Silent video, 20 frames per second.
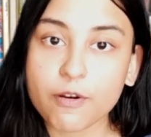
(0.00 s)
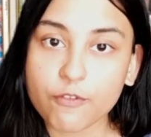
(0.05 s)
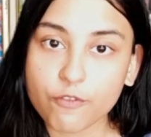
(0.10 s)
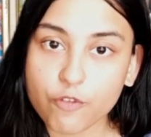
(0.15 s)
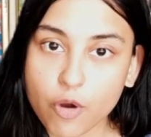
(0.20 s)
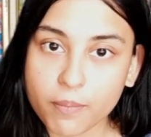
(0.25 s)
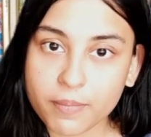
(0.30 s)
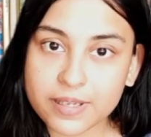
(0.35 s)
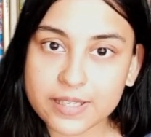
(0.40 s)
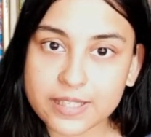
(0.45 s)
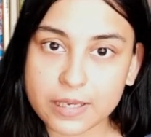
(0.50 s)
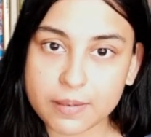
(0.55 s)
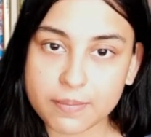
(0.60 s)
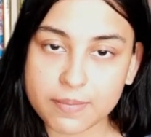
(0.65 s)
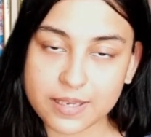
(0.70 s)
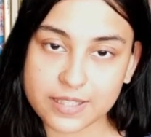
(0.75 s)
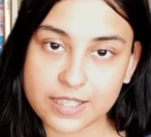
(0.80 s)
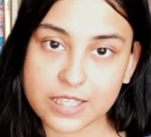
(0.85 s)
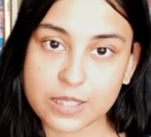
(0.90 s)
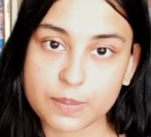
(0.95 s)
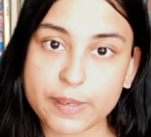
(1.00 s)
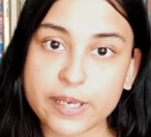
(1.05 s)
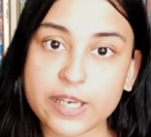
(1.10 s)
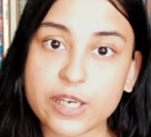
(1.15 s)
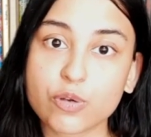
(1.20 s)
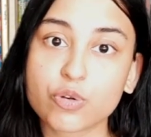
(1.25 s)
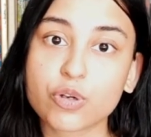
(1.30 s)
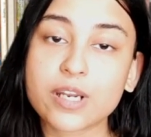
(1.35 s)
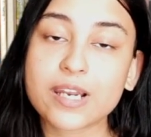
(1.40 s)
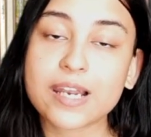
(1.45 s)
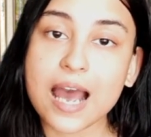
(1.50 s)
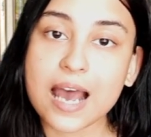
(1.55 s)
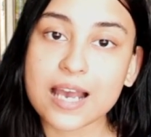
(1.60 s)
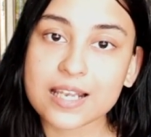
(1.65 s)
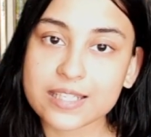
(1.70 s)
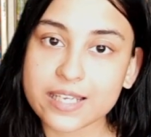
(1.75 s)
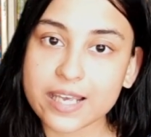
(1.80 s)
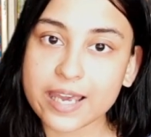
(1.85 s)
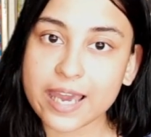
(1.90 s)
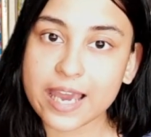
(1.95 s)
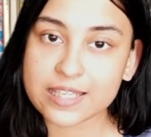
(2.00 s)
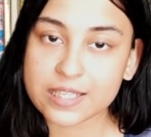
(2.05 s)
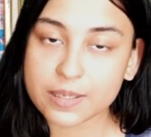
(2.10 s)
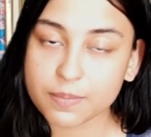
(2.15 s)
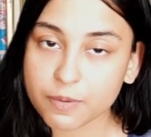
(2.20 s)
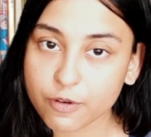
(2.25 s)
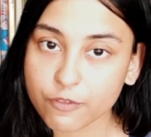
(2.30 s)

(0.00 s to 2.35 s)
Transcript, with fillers: परफॉर्मेंस के बेसिस पे कि उन्होंने लास्ट ईयर कैसे